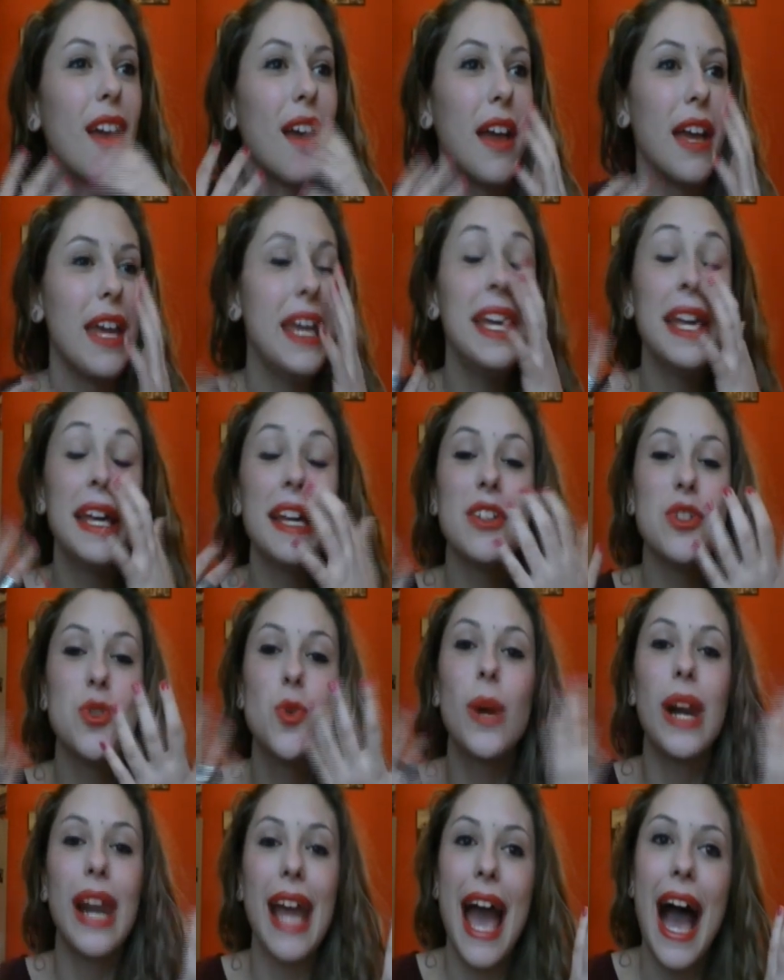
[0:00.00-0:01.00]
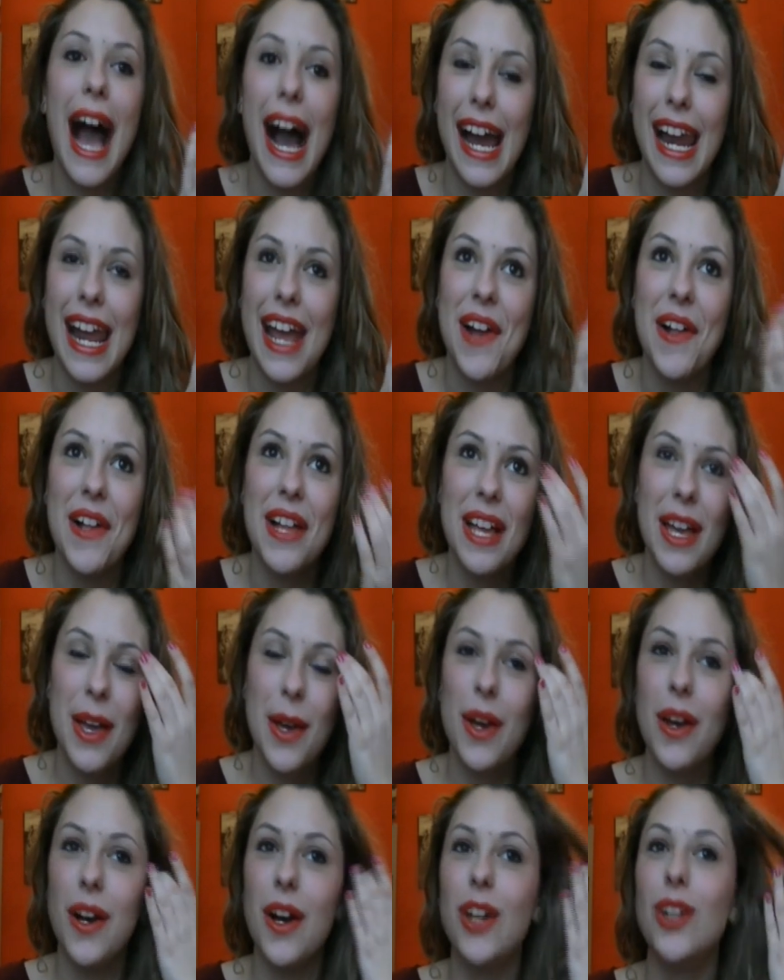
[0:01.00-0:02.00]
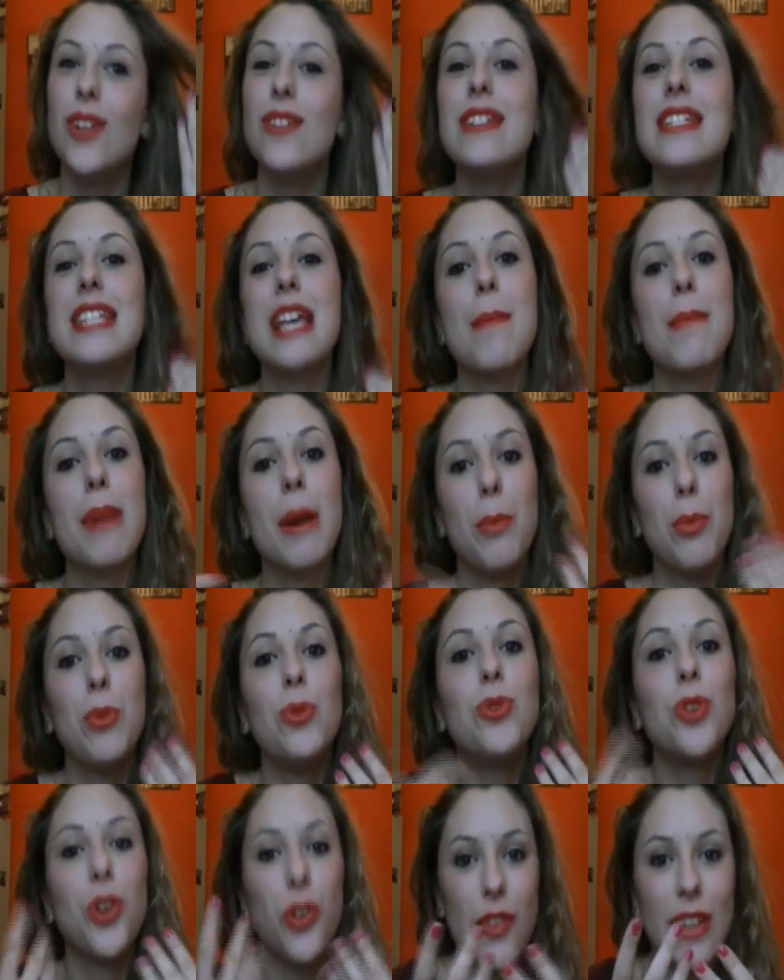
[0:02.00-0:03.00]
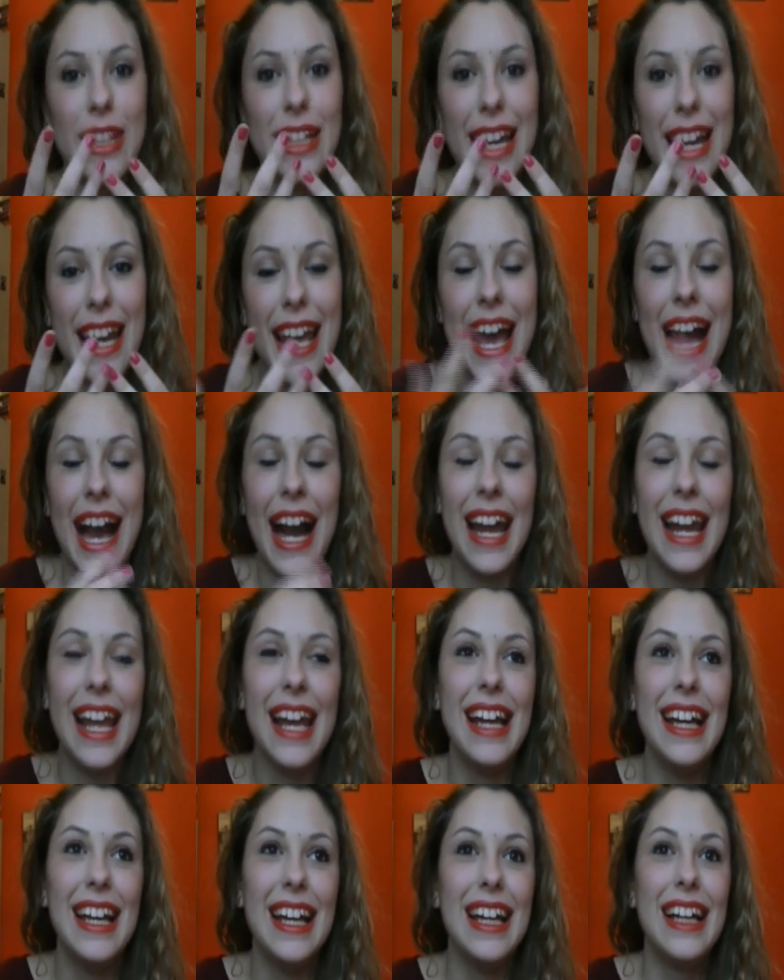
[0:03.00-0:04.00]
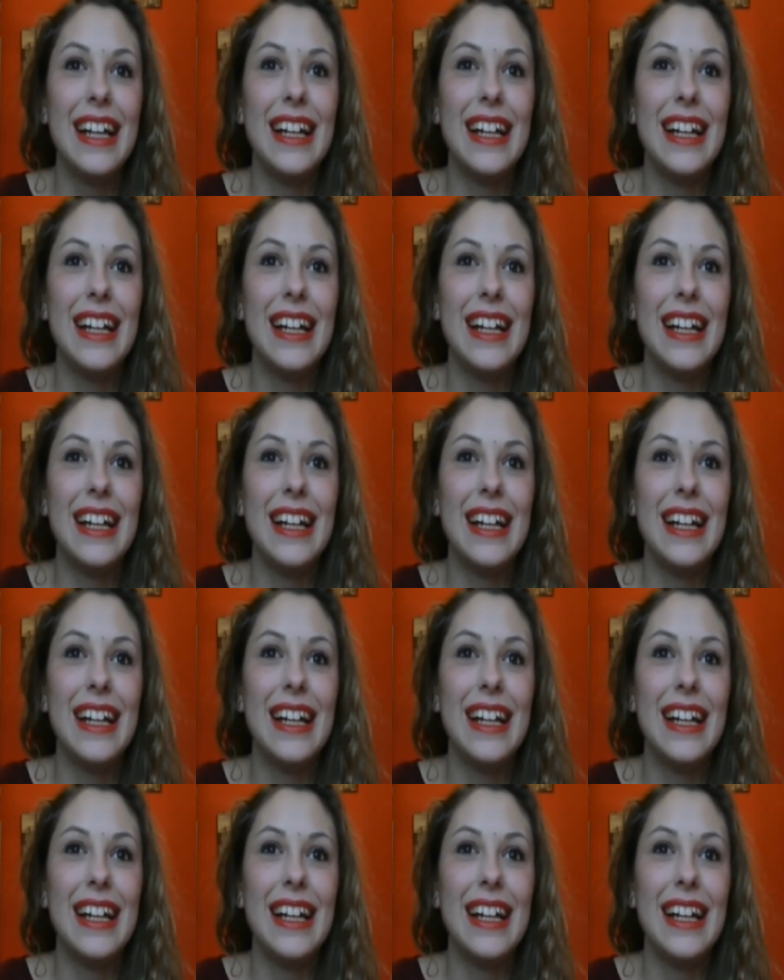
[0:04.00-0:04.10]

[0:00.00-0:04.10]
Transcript: è surreale, eh, non sembra appunto vita reale,